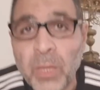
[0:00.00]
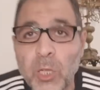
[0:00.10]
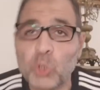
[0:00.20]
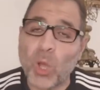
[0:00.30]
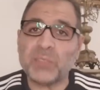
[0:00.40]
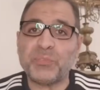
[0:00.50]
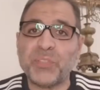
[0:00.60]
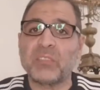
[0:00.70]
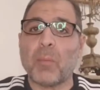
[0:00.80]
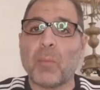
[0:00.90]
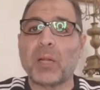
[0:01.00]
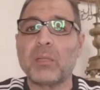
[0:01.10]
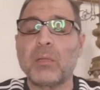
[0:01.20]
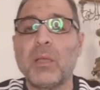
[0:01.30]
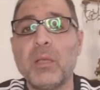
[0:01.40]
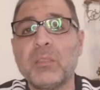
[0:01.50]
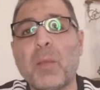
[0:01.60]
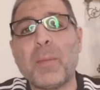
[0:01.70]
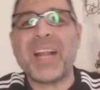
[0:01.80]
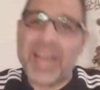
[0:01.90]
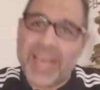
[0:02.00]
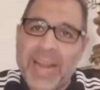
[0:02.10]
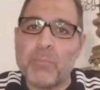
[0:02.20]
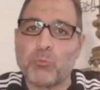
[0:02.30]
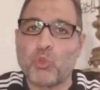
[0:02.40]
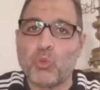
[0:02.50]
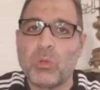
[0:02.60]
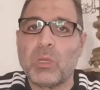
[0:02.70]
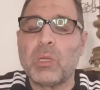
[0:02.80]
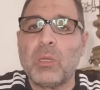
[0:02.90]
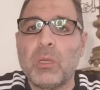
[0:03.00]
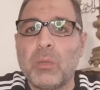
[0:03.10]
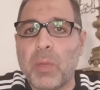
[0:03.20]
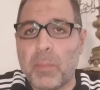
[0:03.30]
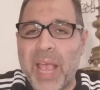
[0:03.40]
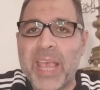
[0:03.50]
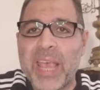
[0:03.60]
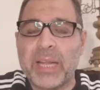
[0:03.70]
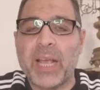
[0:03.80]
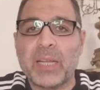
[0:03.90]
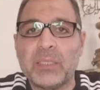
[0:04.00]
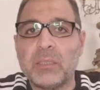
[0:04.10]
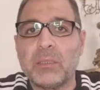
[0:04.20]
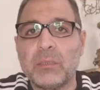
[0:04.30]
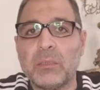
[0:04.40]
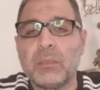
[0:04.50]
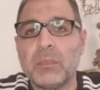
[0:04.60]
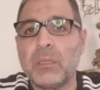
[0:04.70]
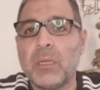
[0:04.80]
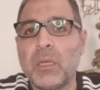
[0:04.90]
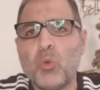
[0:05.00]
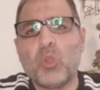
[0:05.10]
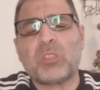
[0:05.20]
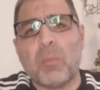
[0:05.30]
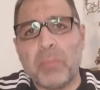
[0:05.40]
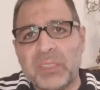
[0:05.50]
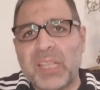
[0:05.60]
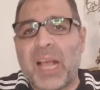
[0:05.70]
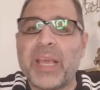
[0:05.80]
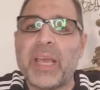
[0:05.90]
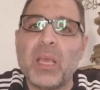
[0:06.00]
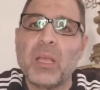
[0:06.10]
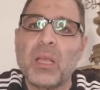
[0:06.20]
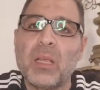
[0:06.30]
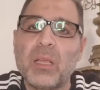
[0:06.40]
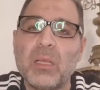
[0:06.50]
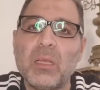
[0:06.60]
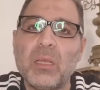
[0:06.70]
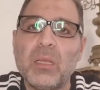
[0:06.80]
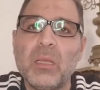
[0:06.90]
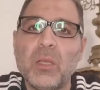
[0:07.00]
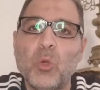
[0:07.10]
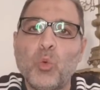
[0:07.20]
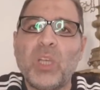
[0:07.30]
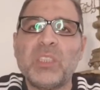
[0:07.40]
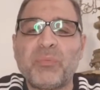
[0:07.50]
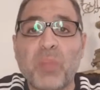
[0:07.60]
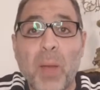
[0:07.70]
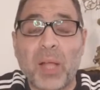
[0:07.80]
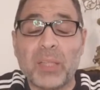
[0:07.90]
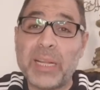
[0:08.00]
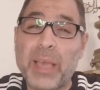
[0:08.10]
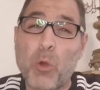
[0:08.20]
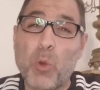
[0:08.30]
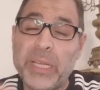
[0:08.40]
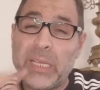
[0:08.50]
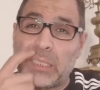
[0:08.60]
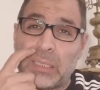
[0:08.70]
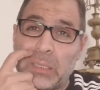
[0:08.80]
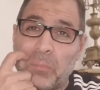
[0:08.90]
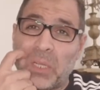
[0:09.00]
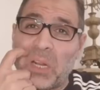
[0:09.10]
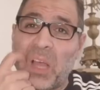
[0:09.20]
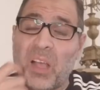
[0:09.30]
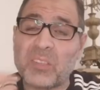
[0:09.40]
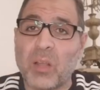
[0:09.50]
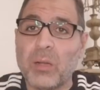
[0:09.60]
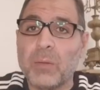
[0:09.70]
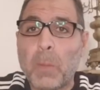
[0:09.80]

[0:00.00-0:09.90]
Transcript: انتوا عارفين طبعا طبعا انا كلمته مبدئيا يعني واطمنت عليه وعرفت بعض الكواليس من اللي حصل